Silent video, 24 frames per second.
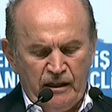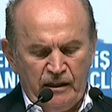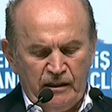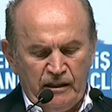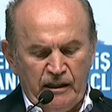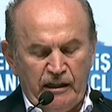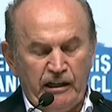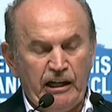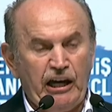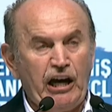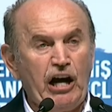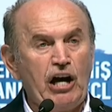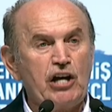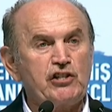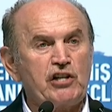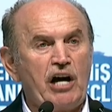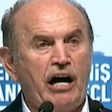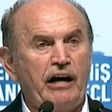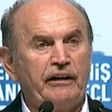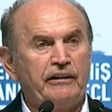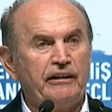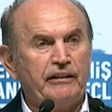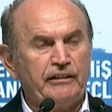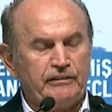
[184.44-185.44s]

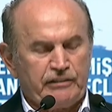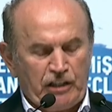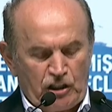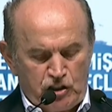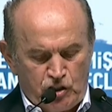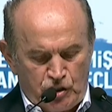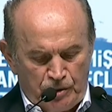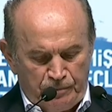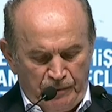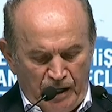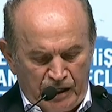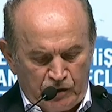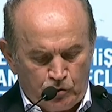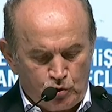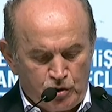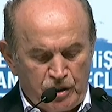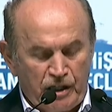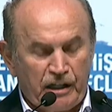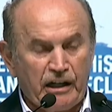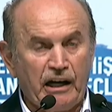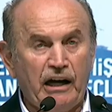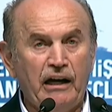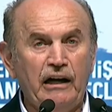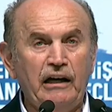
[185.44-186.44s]
heyecanını taşımak
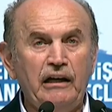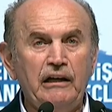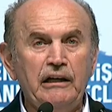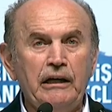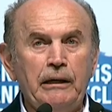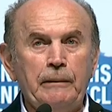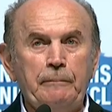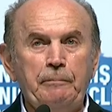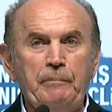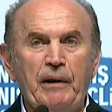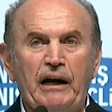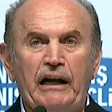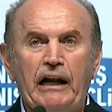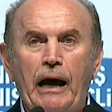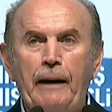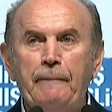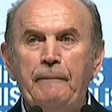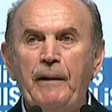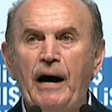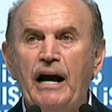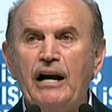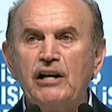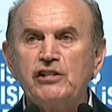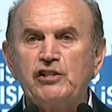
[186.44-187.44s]
üzere
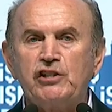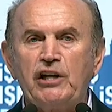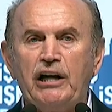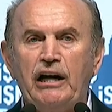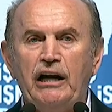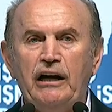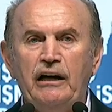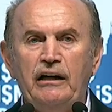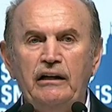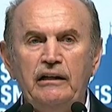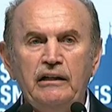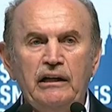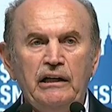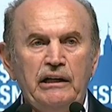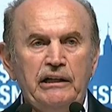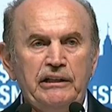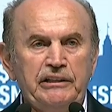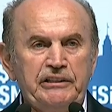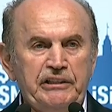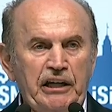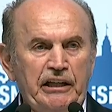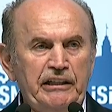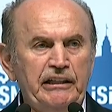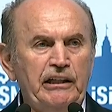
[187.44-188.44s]
beraberce
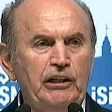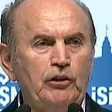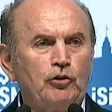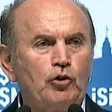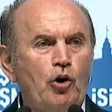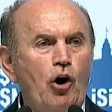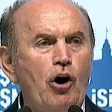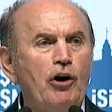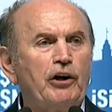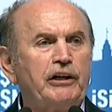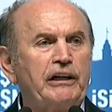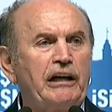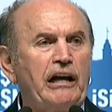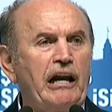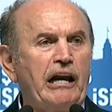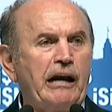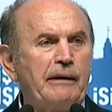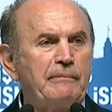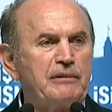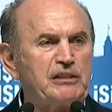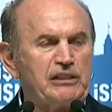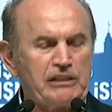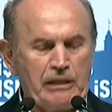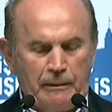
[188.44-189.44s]
yeni
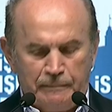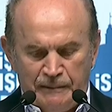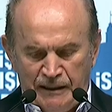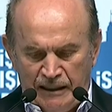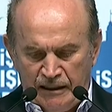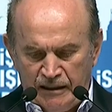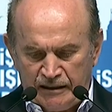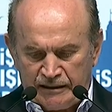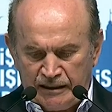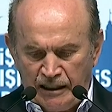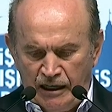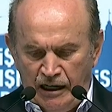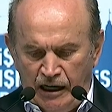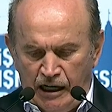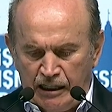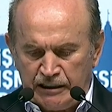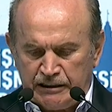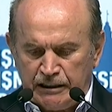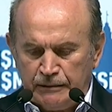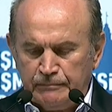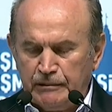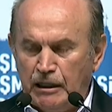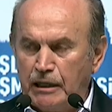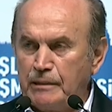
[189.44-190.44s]
kongrelerimizle birlikte
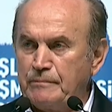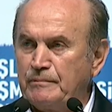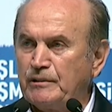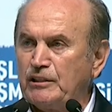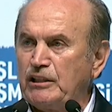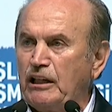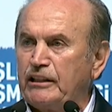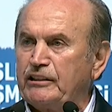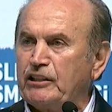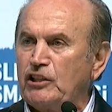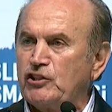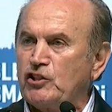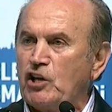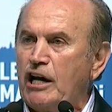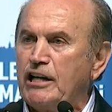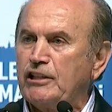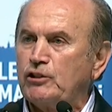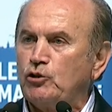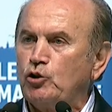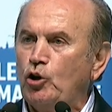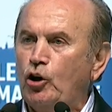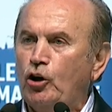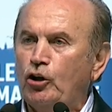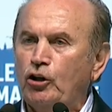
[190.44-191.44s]
adımlarımızı atacağız
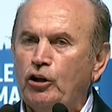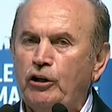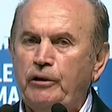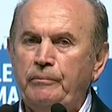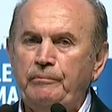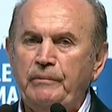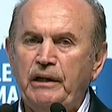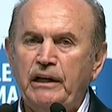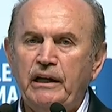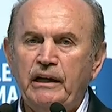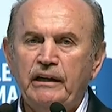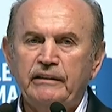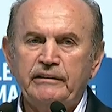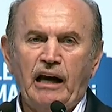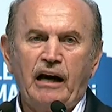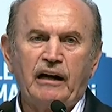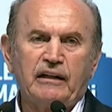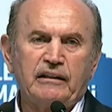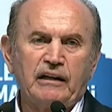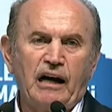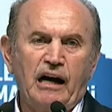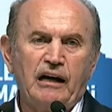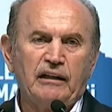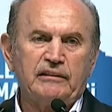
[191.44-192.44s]
diyorum.
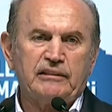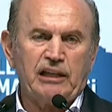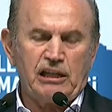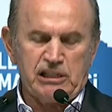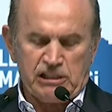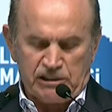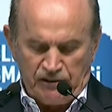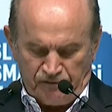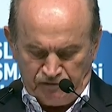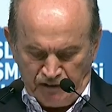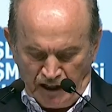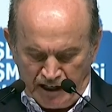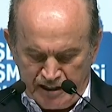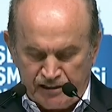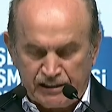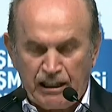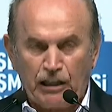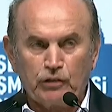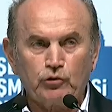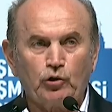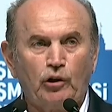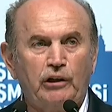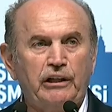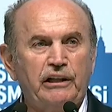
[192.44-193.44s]
Tekrar teşriflerinizden
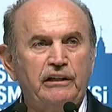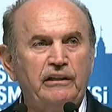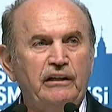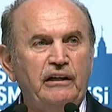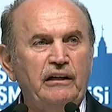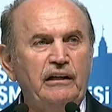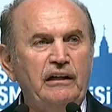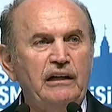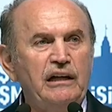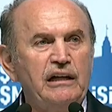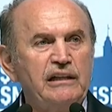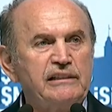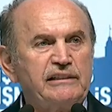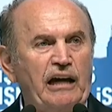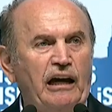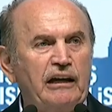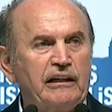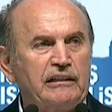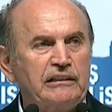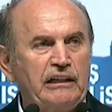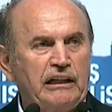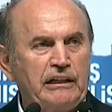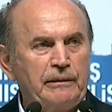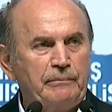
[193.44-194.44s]
dolayı
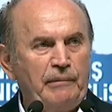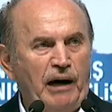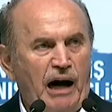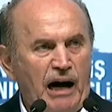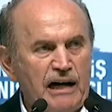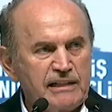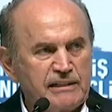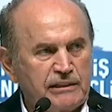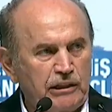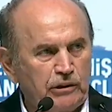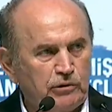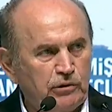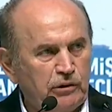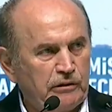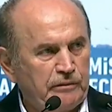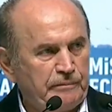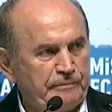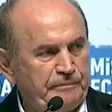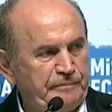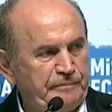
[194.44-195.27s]
saygılarımı arz ediyorum.